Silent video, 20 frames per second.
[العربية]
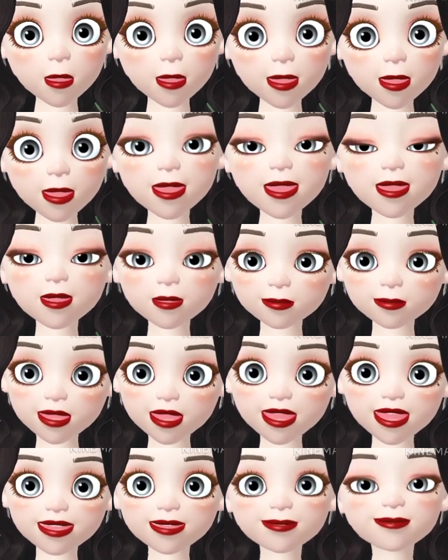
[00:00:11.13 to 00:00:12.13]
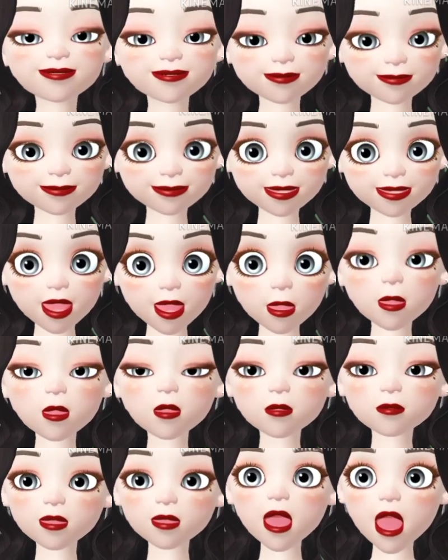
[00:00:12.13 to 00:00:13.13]
باللايك والشير
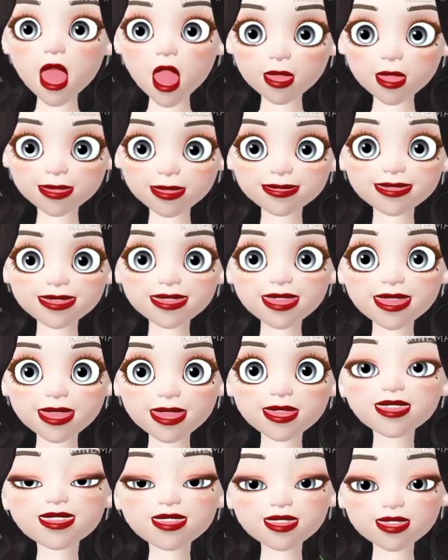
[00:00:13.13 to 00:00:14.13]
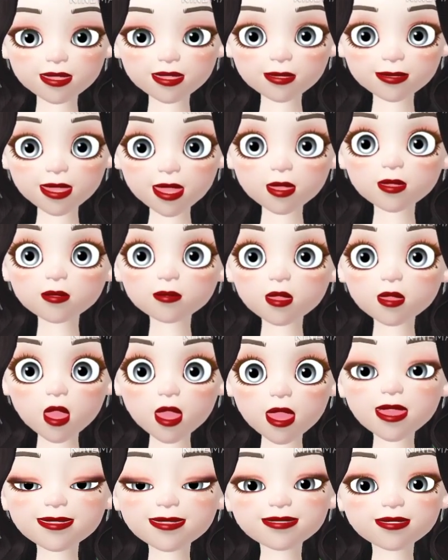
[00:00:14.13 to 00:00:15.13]
والسبسكرايب وفعلوا زر الجرس عشان يوصلكم
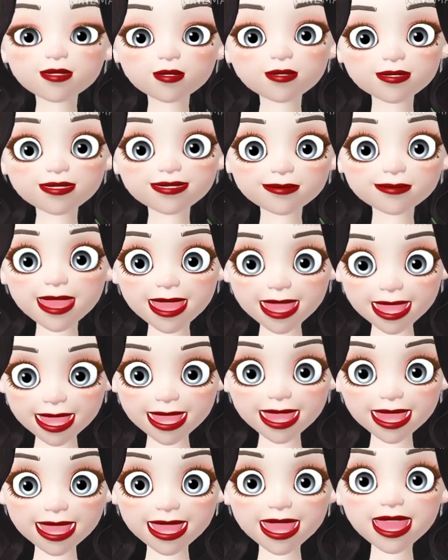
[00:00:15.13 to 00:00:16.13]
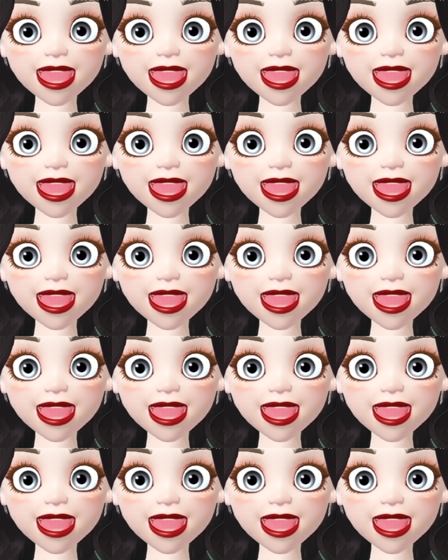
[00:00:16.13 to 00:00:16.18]
كل فيديو جديد معانا